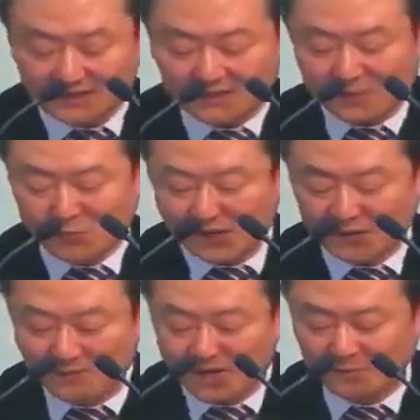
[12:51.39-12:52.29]
사모하는
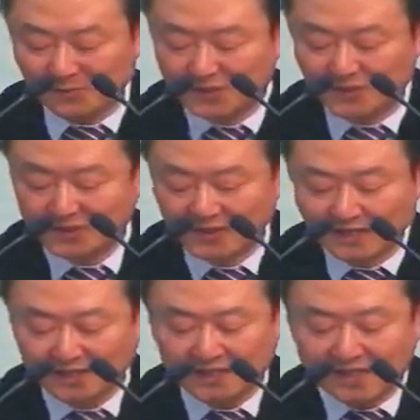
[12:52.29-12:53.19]
마음으로
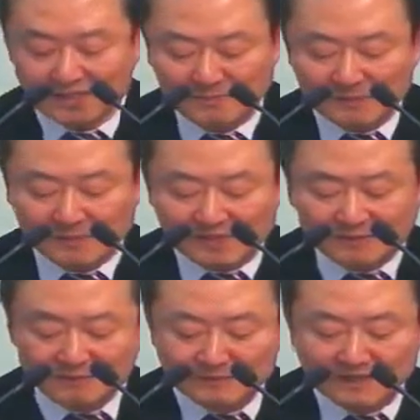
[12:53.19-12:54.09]
기다림의
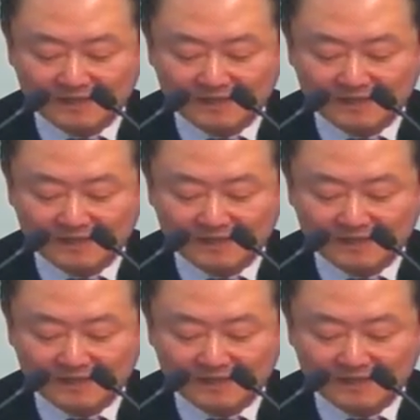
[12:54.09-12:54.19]
믿음,